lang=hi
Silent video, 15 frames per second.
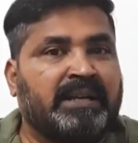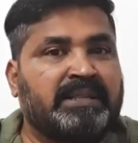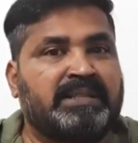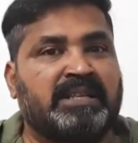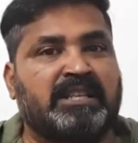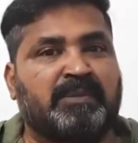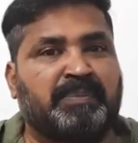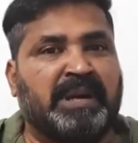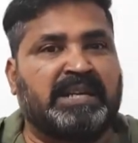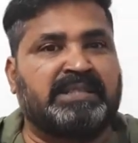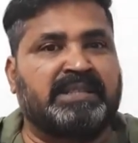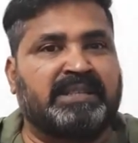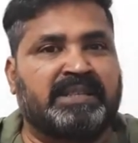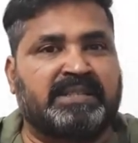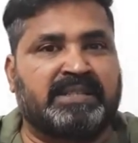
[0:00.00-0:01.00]
जैसे प्राज
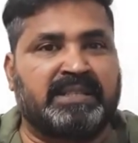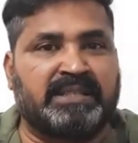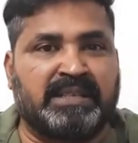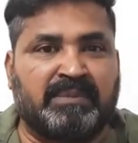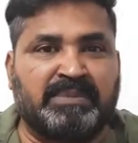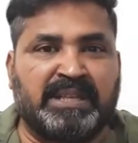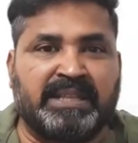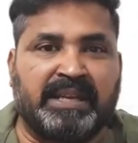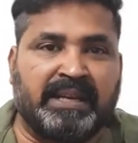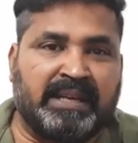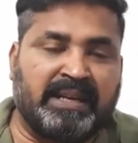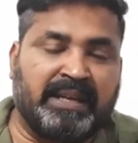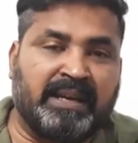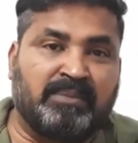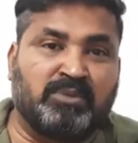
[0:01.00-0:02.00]
इंडस्ट्रीज हमने देख
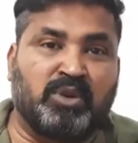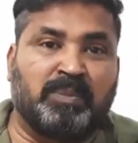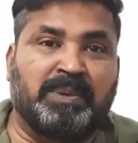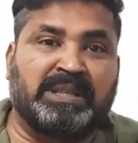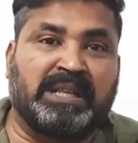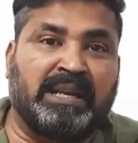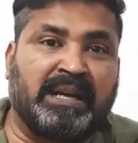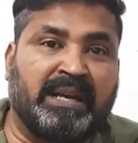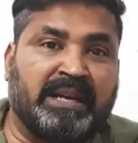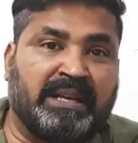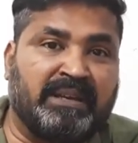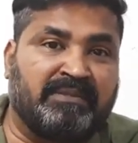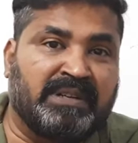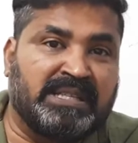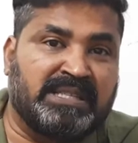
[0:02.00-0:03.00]
लिया हमको पता लगा
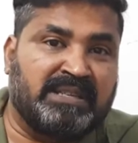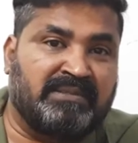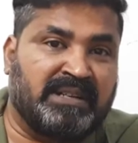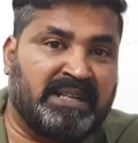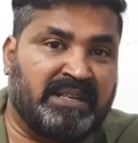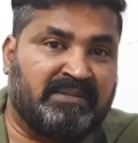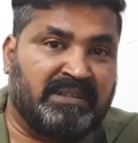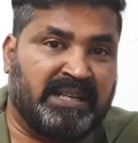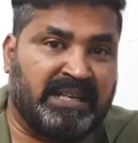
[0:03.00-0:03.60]
कि 170